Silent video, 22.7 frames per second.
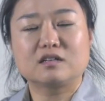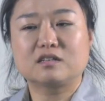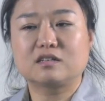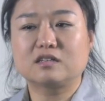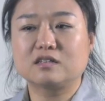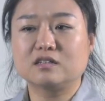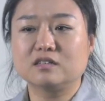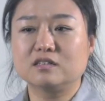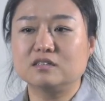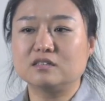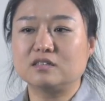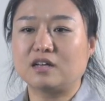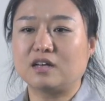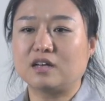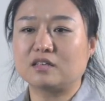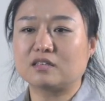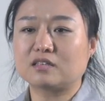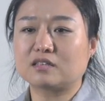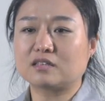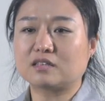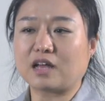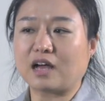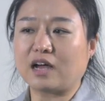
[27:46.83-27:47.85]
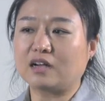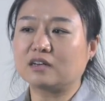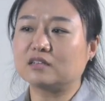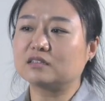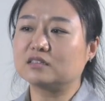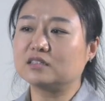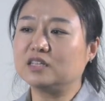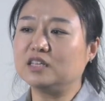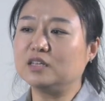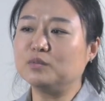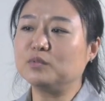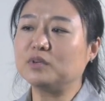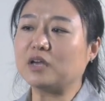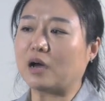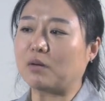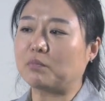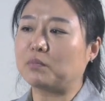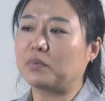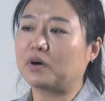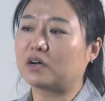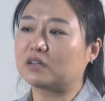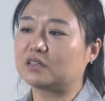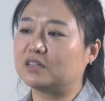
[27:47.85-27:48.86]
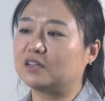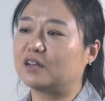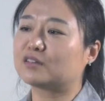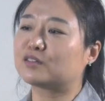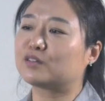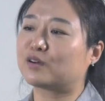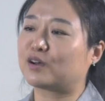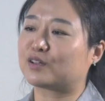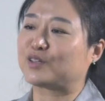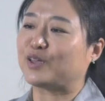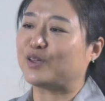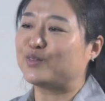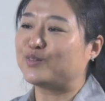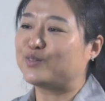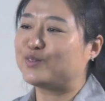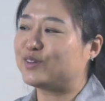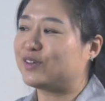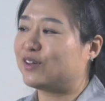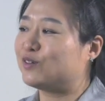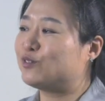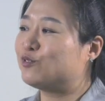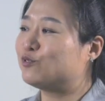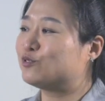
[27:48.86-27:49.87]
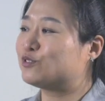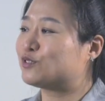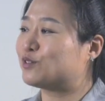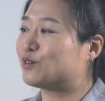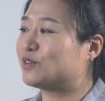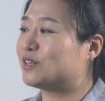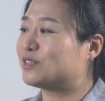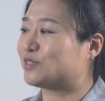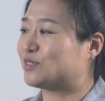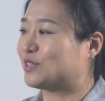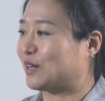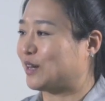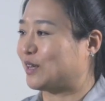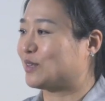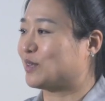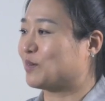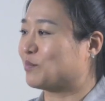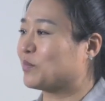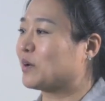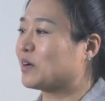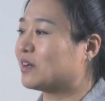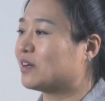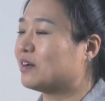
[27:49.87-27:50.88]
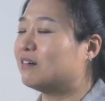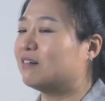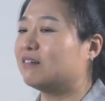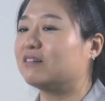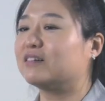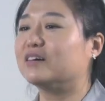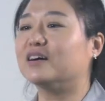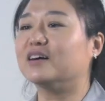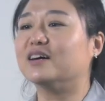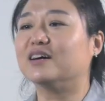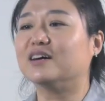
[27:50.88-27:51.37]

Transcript: 근데 딸은 이미 아빠가 디렉터가 된 뒤에 휴스턴에서 자랐단 말이에요.